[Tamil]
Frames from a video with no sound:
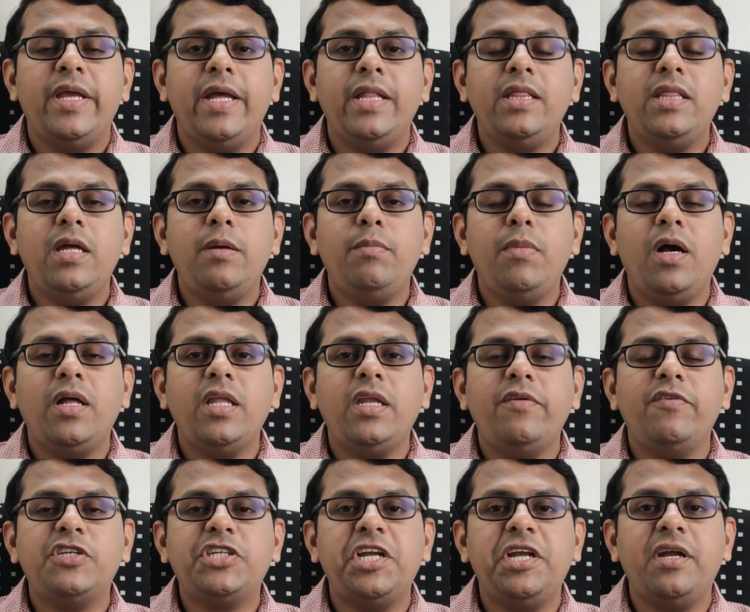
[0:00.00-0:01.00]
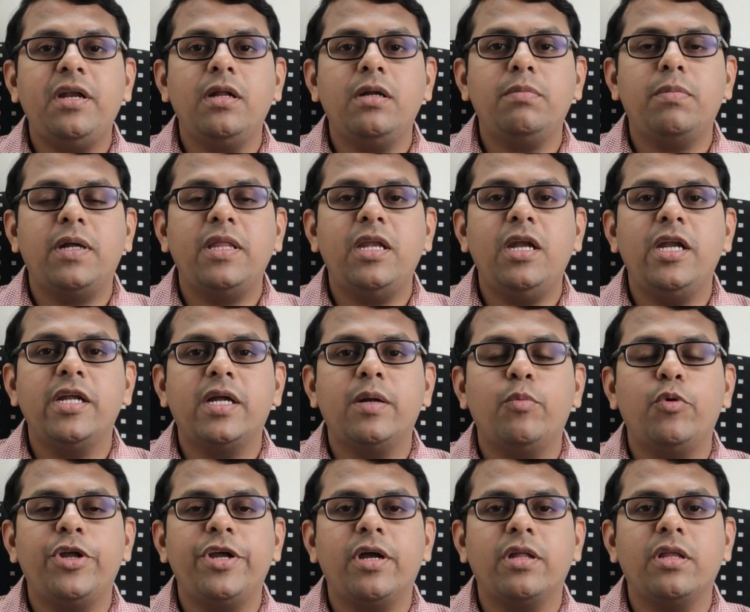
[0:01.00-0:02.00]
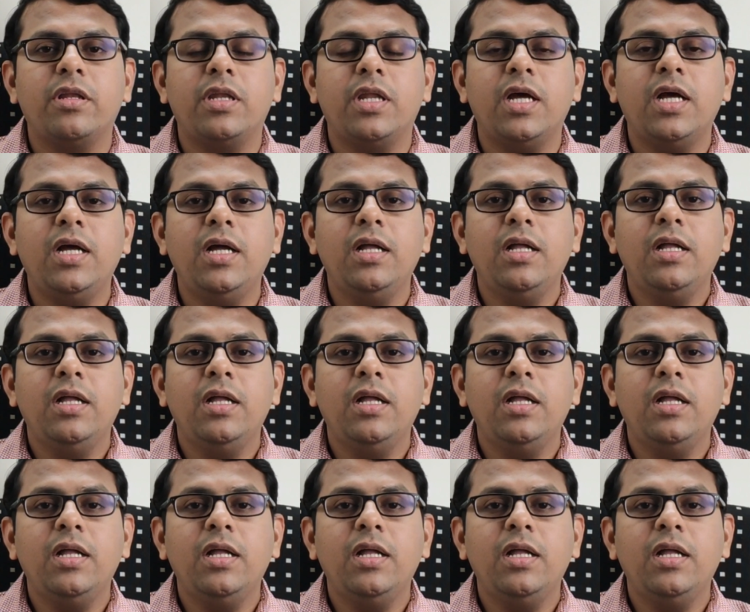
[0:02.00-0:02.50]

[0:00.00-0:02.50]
எந்த மாதிரி விஷயங்களுக்கு பதிலளிக்க முடியாதுன்னா